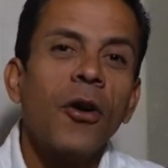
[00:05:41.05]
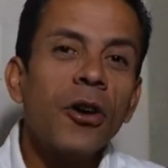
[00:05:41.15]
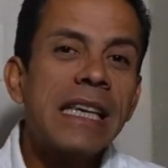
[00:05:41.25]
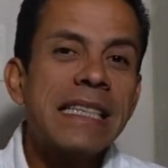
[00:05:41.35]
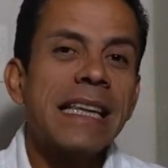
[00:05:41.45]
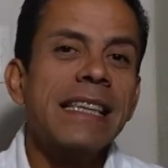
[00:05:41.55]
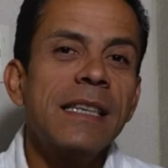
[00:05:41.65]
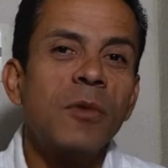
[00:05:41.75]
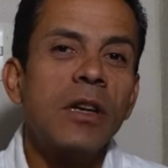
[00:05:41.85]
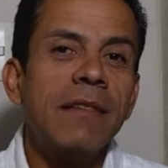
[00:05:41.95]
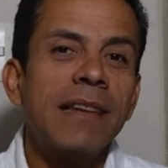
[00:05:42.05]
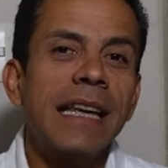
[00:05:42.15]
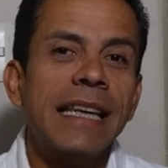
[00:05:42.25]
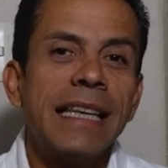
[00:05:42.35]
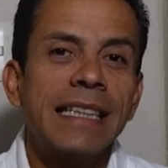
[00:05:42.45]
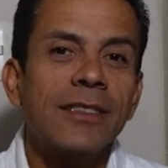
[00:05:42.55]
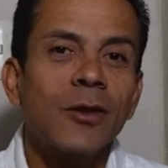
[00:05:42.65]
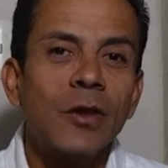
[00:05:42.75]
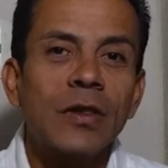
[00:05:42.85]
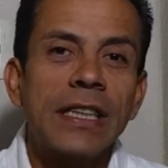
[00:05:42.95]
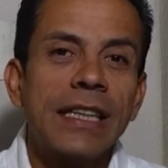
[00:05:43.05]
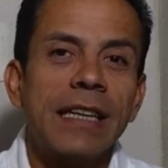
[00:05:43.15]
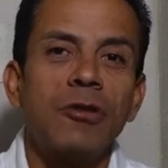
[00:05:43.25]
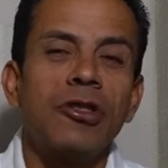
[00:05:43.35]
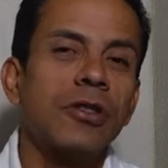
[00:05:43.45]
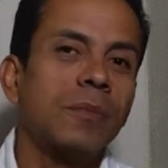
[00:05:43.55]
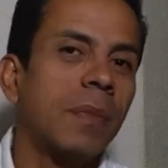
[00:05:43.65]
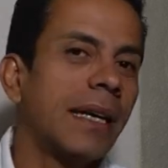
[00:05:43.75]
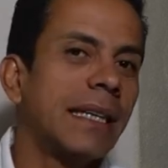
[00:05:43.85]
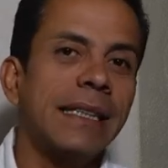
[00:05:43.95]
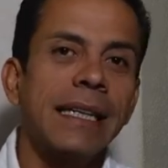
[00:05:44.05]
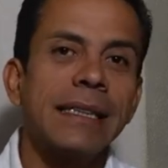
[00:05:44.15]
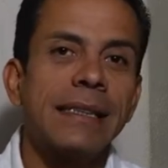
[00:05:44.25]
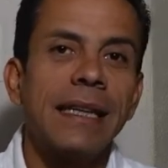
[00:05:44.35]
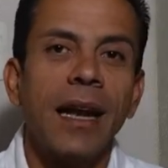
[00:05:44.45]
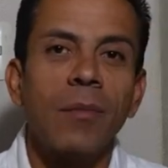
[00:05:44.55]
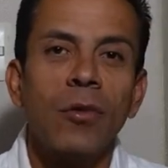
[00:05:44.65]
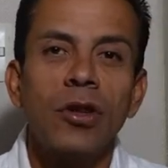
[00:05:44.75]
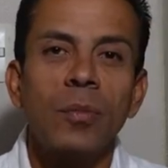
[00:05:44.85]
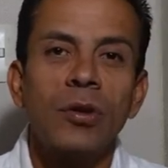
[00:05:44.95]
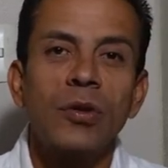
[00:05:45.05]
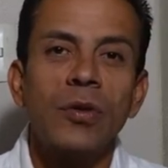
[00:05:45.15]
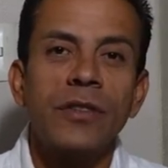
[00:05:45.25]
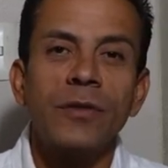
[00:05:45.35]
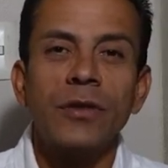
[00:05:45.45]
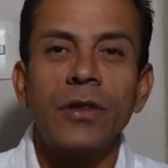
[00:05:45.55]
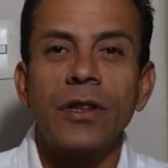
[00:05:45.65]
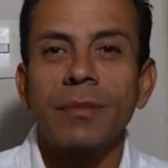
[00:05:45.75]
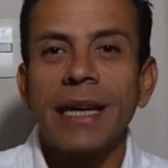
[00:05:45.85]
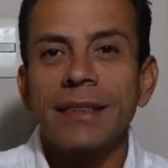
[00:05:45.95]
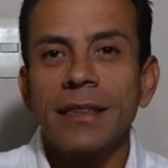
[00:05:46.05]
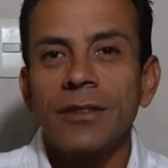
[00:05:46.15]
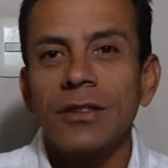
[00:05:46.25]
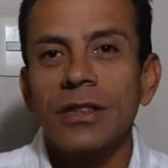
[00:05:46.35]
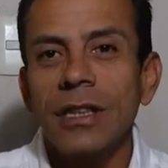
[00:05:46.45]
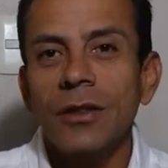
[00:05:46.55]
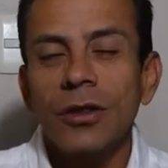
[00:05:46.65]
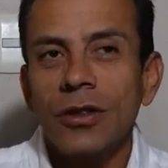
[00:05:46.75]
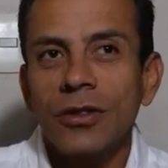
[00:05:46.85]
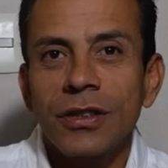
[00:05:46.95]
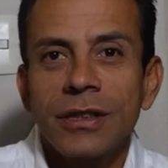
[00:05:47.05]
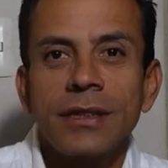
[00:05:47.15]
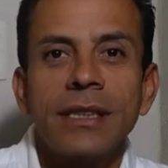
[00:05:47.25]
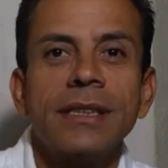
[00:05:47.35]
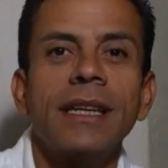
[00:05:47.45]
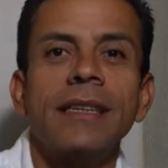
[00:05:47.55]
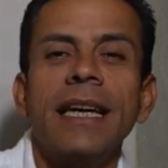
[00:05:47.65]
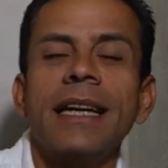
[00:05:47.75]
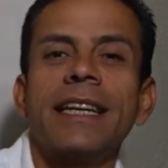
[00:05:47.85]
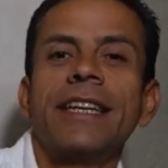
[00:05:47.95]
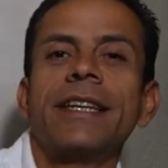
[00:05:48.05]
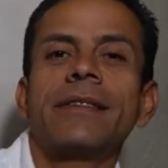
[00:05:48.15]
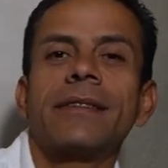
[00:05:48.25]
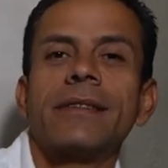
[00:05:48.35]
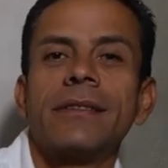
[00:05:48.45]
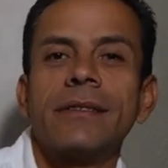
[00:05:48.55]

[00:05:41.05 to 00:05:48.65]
Hoy está disponible y es conocida en muchos países del mundo por su difusor más reconocido, el doctor este, Dan Gear,